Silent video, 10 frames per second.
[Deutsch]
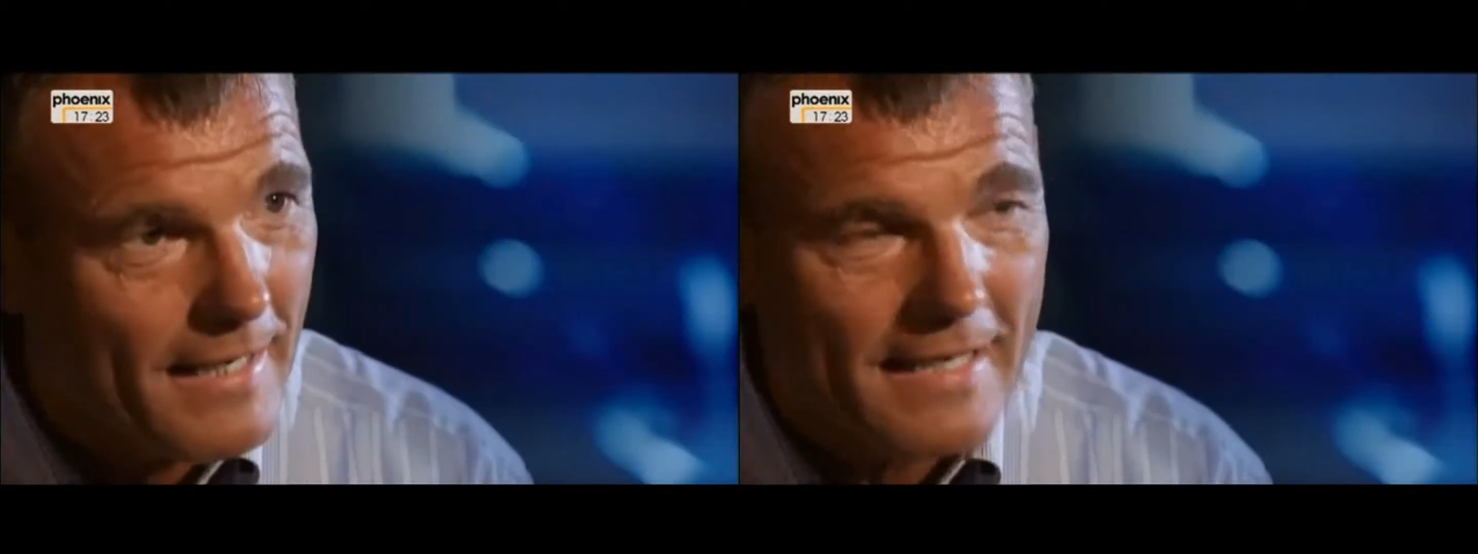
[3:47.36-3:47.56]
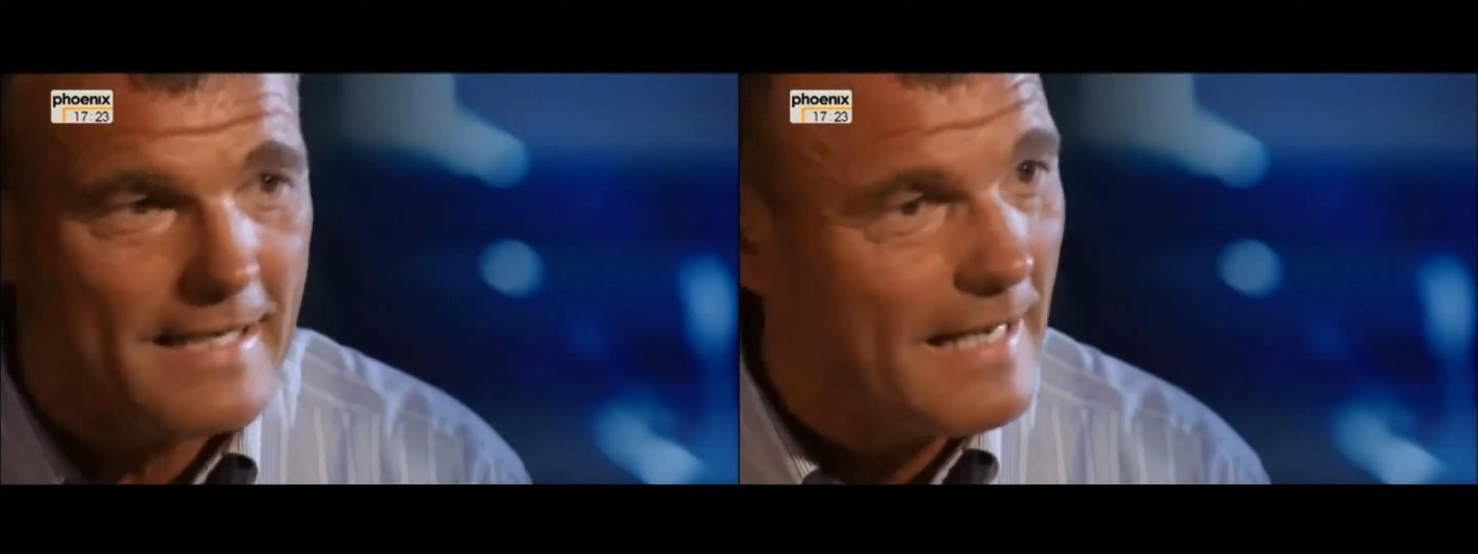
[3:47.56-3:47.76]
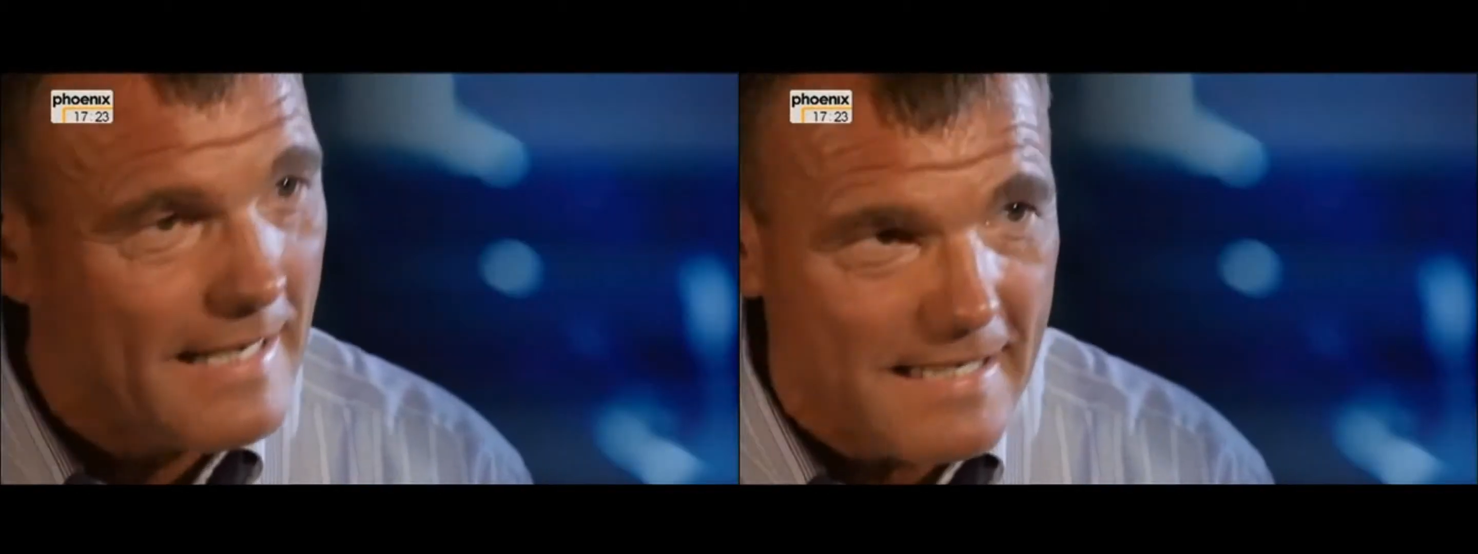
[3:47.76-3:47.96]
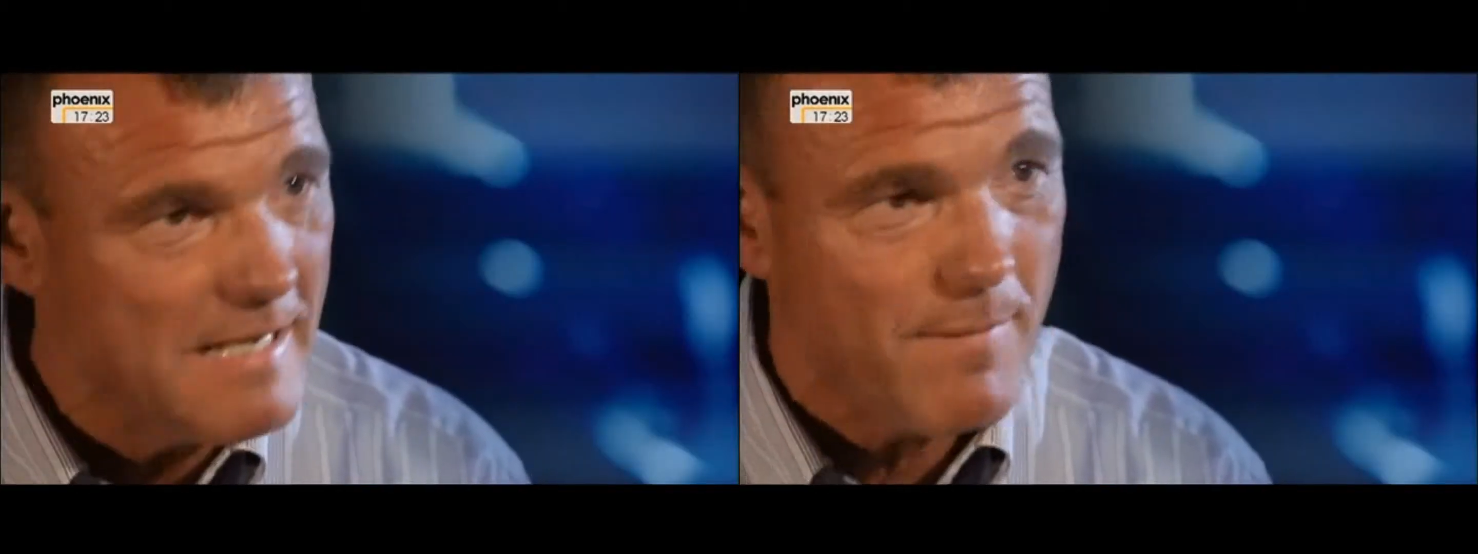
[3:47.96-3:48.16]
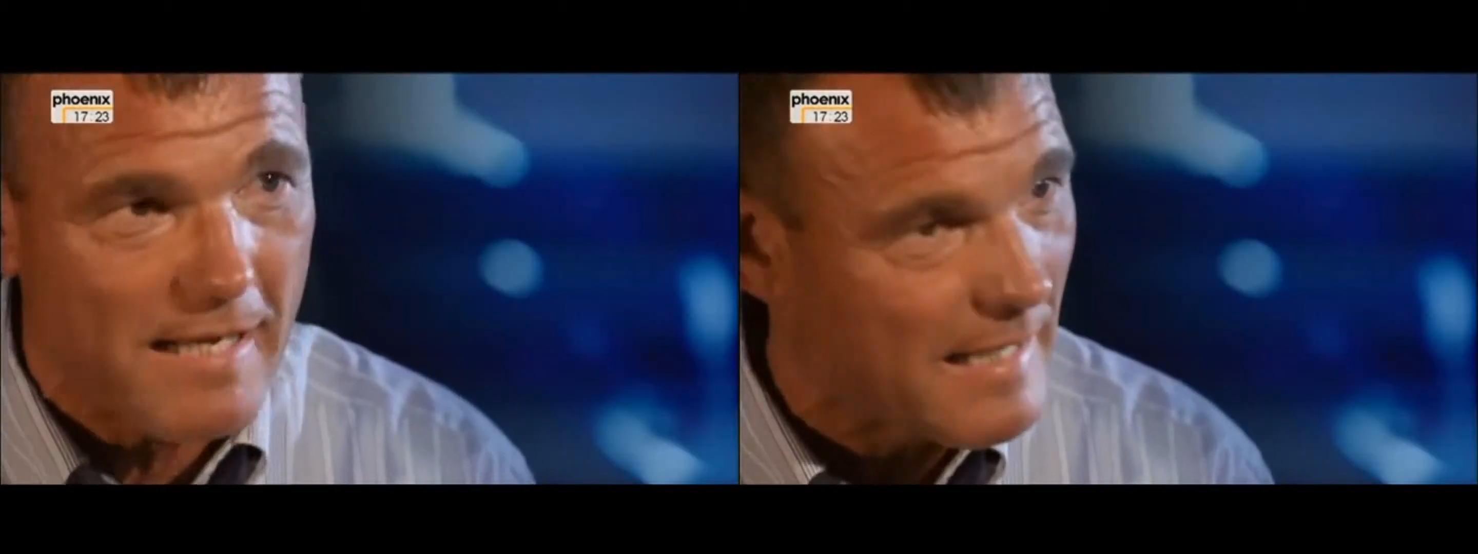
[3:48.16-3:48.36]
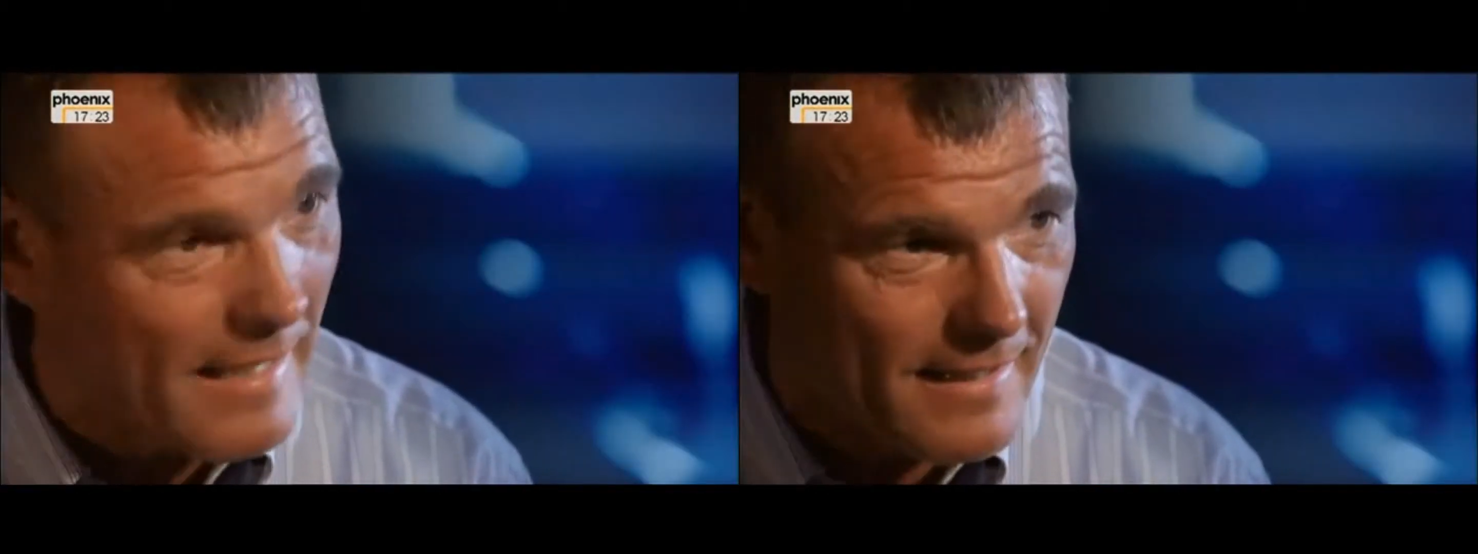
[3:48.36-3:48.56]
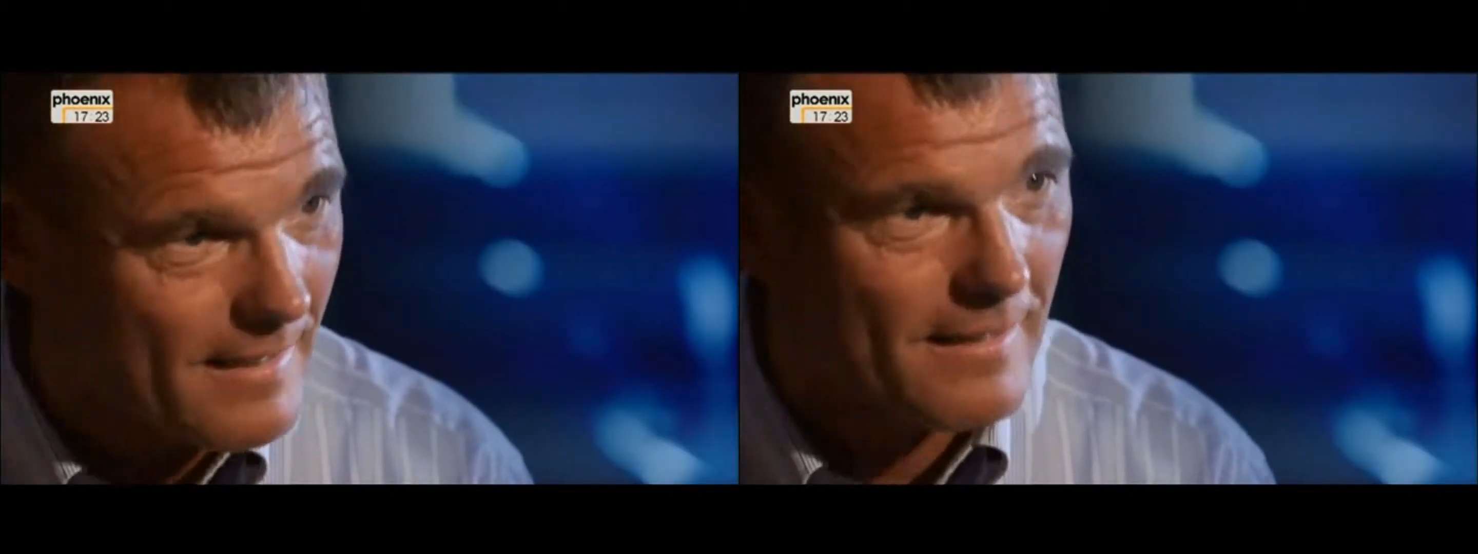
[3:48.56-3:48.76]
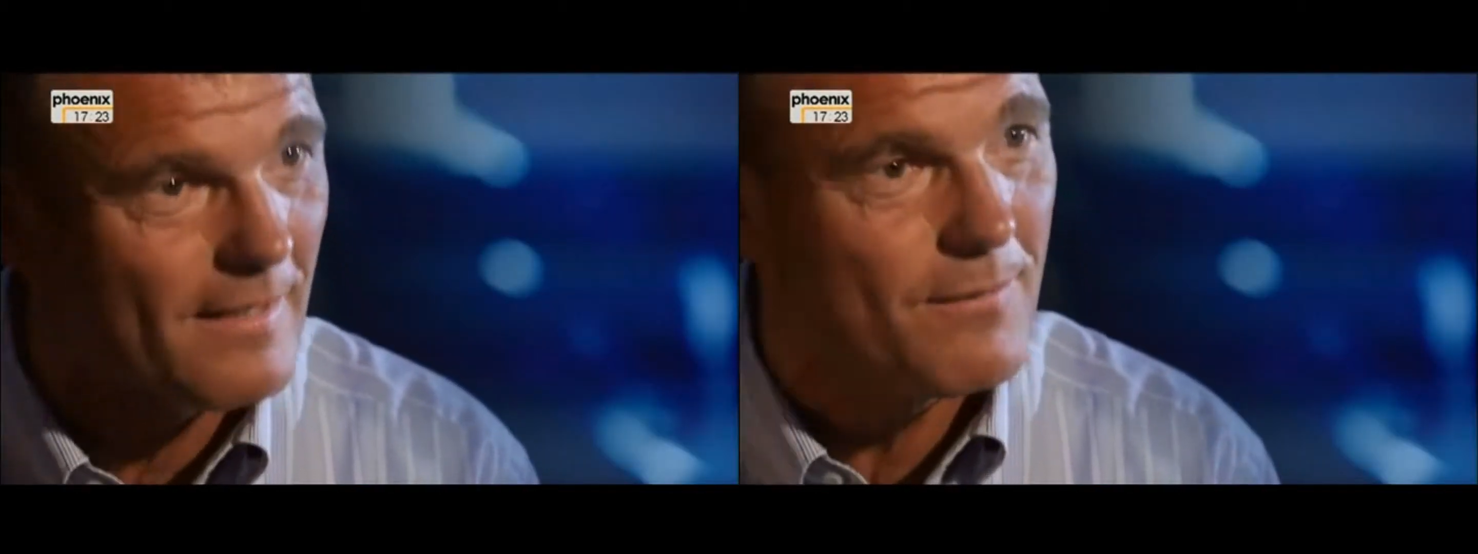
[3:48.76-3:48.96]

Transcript: meinen, jede E-Mail gleich